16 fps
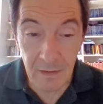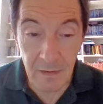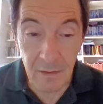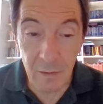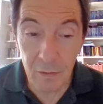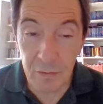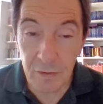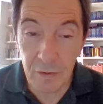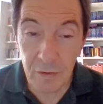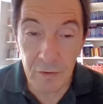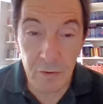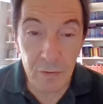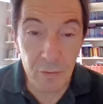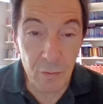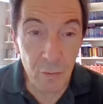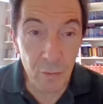i nostri
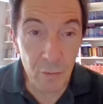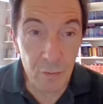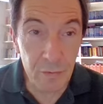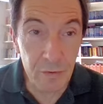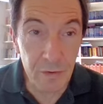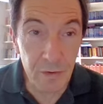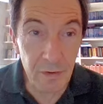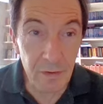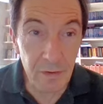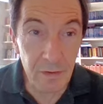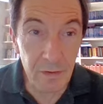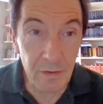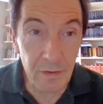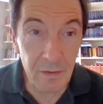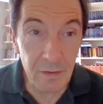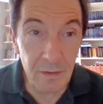discorsi
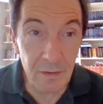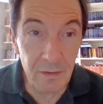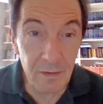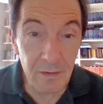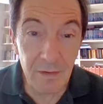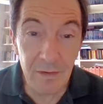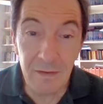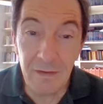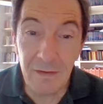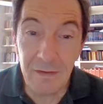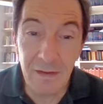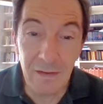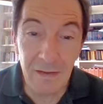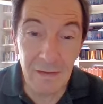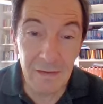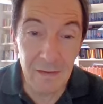di
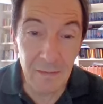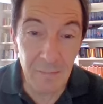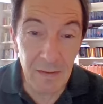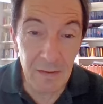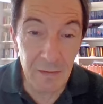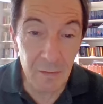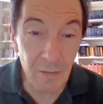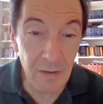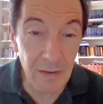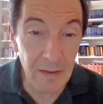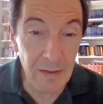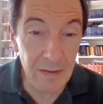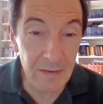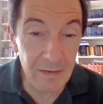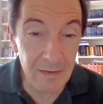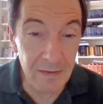disadattamento
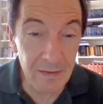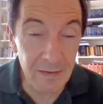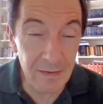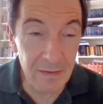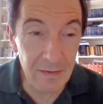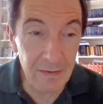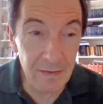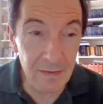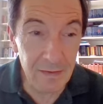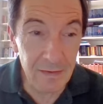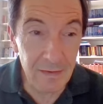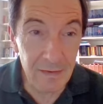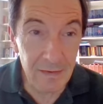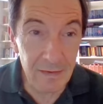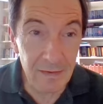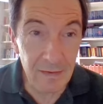anche
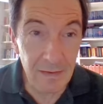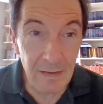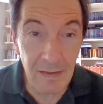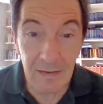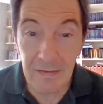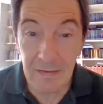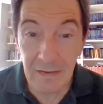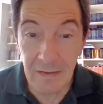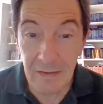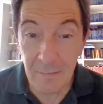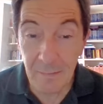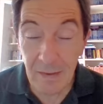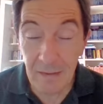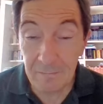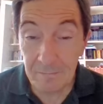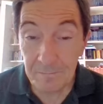al
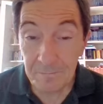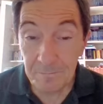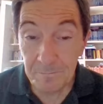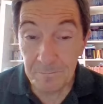clima.